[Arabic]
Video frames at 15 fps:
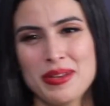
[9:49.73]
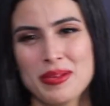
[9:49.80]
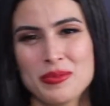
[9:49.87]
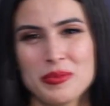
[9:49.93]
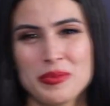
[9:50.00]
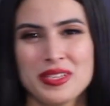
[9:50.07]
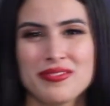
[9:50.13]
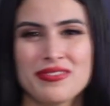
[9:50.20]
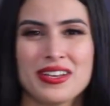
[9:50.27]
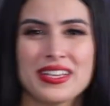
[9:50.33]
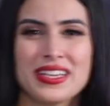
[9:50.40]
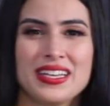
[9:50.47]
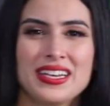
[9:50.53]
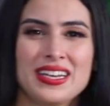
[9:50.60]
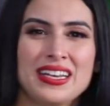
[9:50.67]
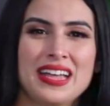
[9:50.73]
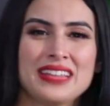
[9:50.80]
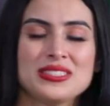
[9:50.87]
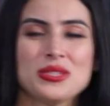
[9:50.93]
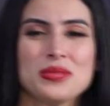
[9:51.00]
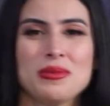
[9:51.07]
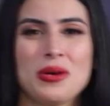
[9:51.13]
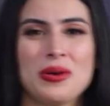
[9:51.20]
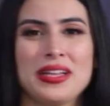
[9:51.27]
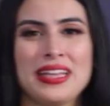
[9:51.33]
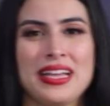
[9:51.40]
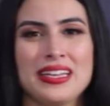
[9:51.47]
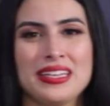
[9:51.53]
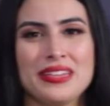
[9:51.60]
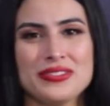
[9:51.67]
ملمومين في الخير نعطيكم موعد
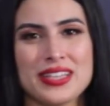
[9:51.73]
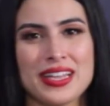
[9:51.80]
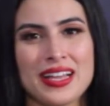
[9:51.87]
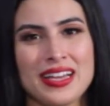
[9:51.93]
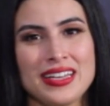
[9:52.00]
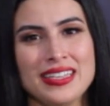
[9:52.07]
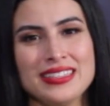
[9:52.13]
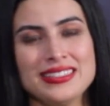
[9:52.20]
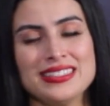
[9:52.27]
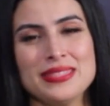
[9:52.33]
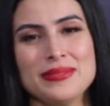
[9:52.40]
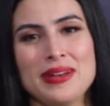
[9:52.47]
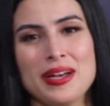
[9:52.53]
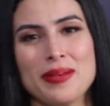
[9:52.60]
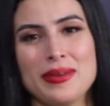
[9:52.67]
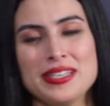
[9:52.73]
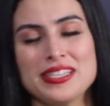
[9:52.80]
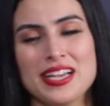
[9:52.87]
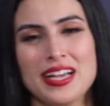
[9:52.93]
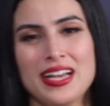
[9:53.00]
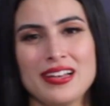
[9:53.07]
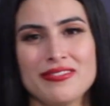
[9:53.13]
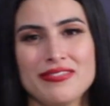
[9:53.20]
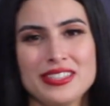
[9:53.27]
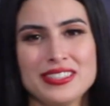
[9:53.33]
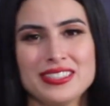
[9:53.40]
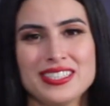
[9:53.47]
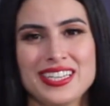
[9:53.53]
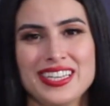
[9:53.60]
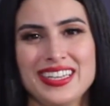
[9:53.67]
على نفس القناه ديما قبل شقان
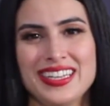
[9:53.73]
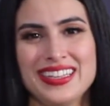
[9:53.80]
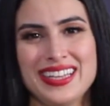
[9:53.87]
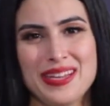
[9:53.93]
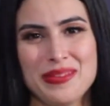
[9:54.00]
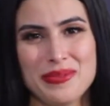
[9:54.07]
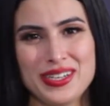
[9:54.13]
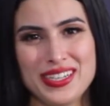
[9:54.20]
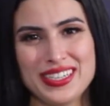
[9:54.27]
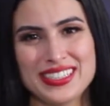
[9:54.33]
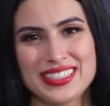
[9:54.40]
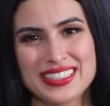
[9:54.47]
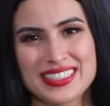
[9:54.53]
الفطر شيء طيبه